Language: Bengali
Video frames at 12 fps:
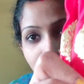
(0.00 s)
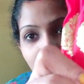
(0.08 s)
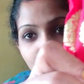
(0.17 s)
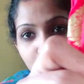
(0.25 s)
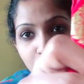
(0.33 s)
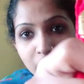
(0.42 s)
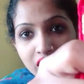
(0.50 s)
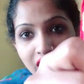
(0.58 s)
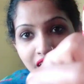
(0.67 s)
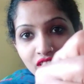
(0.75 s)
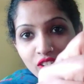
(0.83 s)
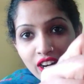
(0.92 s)
এরকম
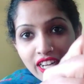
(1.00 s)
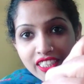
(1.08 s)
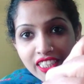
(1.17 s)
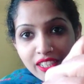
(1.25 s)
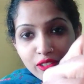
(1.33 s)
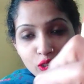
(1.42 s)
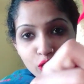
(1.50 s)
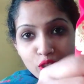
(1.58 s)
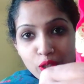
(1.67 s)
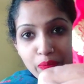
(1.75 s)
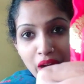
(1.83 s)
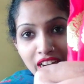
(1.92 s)
ডিজাইন করা আছে ছোট
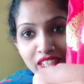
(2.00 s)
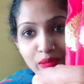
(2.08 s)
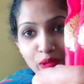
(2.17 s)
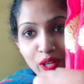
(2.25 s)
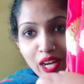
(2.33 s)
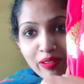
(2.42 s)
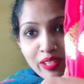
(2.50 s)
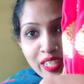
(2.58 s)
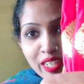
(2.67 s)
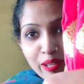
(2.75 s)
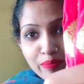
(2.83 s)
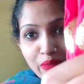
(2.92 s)
ছোট পানই বললাম
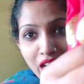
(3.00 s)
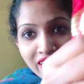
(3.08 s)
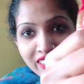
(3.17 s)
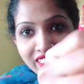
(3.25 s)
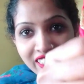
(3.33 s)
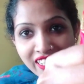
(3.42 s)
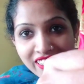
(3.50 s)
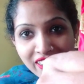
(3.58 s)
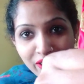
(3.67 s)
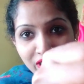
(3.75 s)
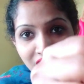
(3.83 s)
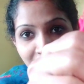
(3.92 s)
এটা পান ডিজাইনই
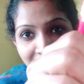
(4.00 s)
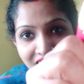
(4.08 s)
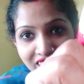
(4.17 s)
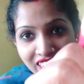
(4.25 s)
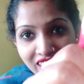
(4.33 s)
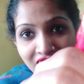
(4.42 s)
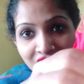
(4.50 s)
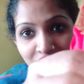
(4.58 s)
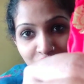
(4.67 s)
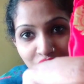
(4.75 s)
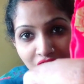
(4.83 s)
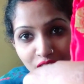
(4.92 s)
আমার লাগছে
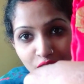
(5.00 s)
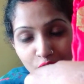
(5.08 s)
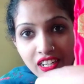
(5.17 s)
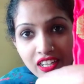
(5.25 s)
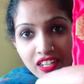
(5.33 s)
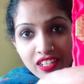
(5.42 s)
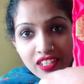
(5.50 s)
দেখো এরকম